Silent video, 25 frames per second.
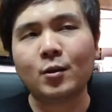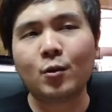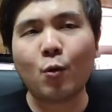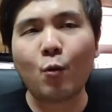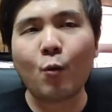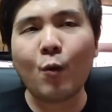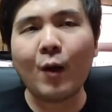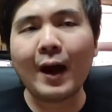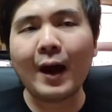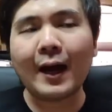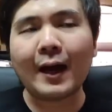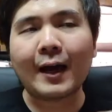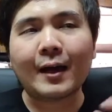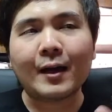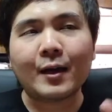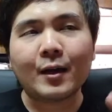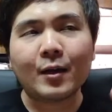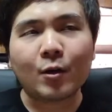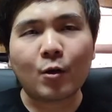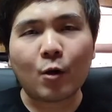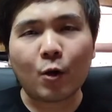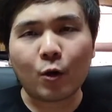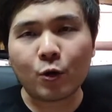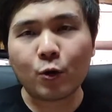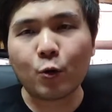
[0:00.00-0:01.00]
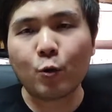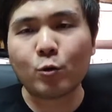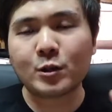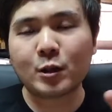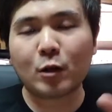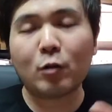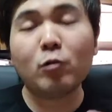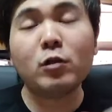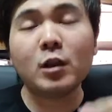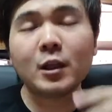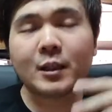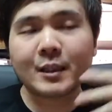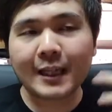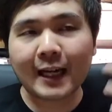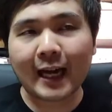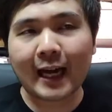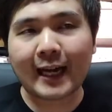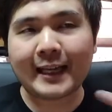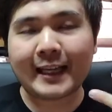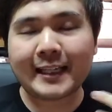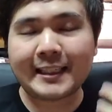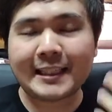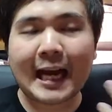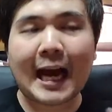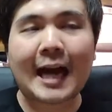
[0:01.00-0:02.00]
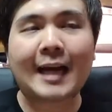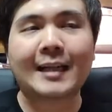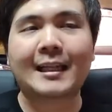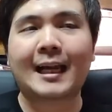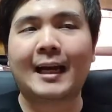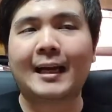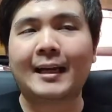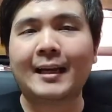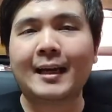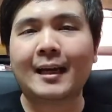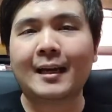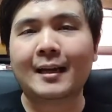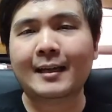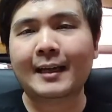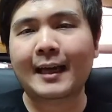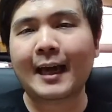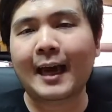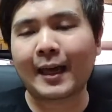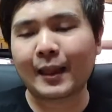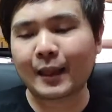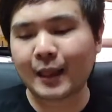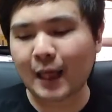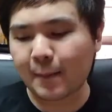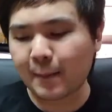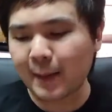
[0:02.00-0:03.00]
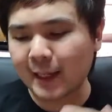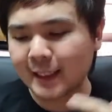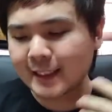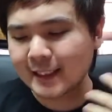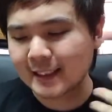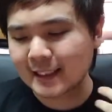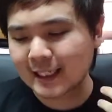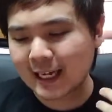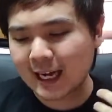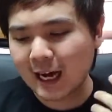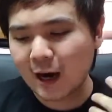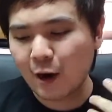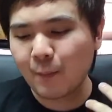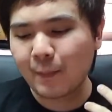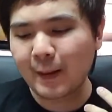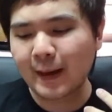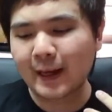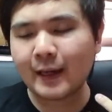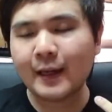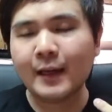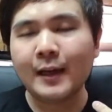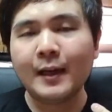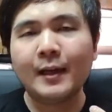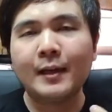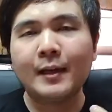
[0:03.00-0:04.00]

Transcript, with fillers: ดูว่าคนดูจะรู้สึกยังไงในฉากไหนแกสามารถที่จะเข้าไป